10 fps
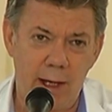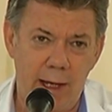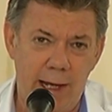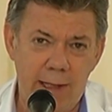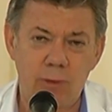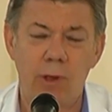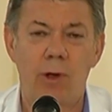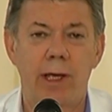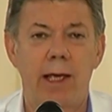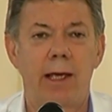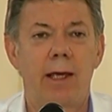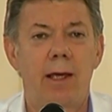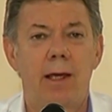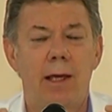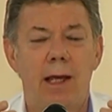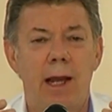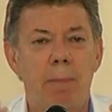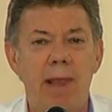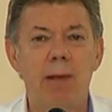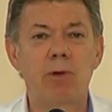Eso es lo que le
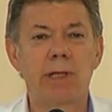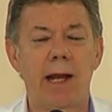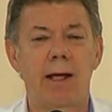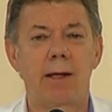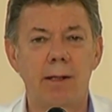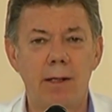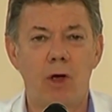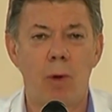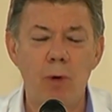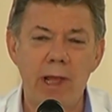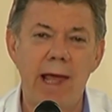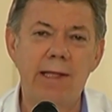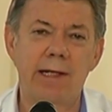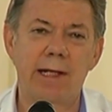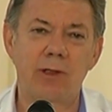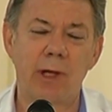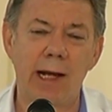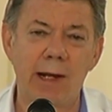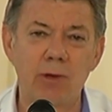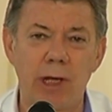pedimos a la comunidad
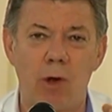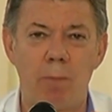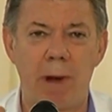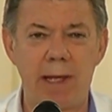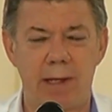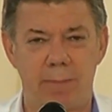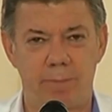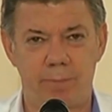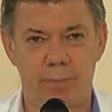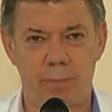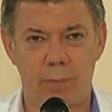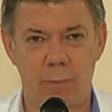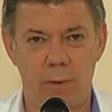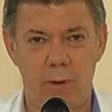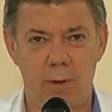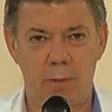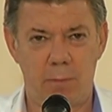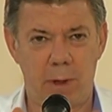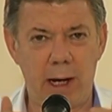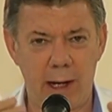internacional que nos acompañe
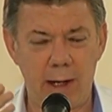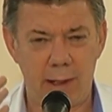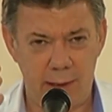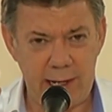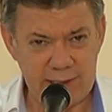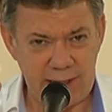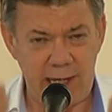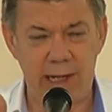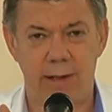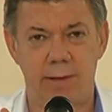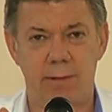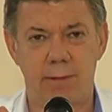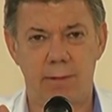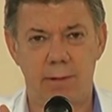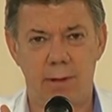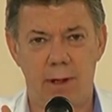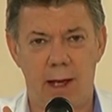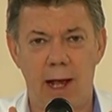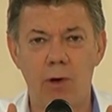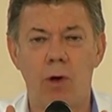para exigir
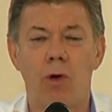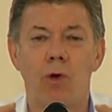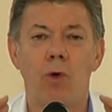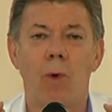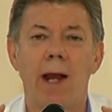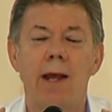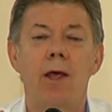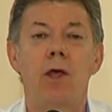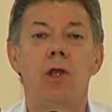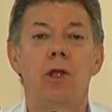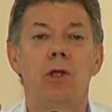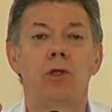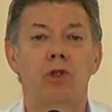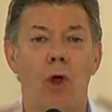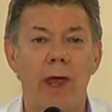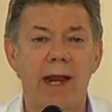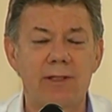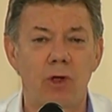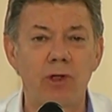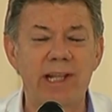algo con lo cual toda
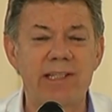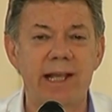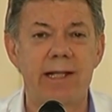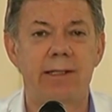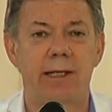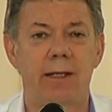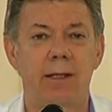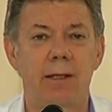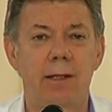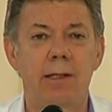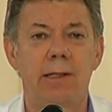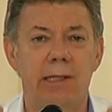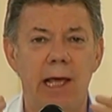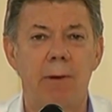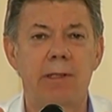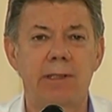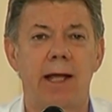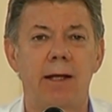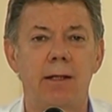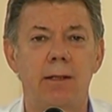nación decente debe
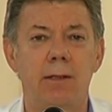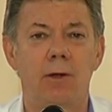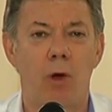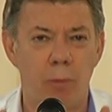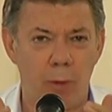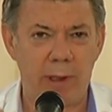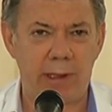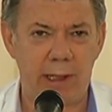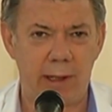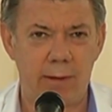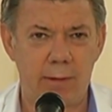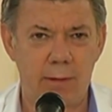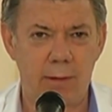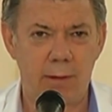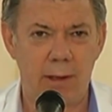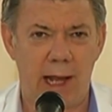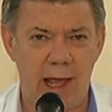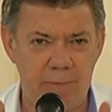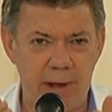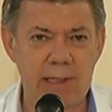estar comprometida, la
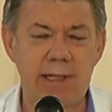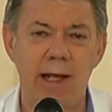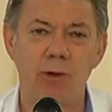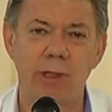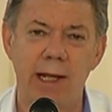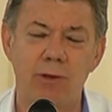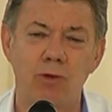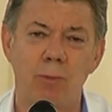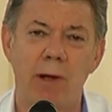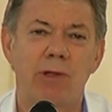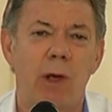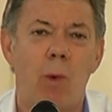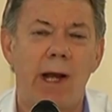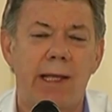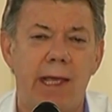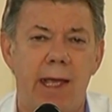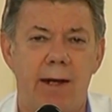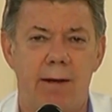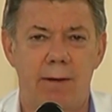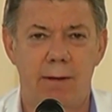defensa de los derechos humanos de cualquier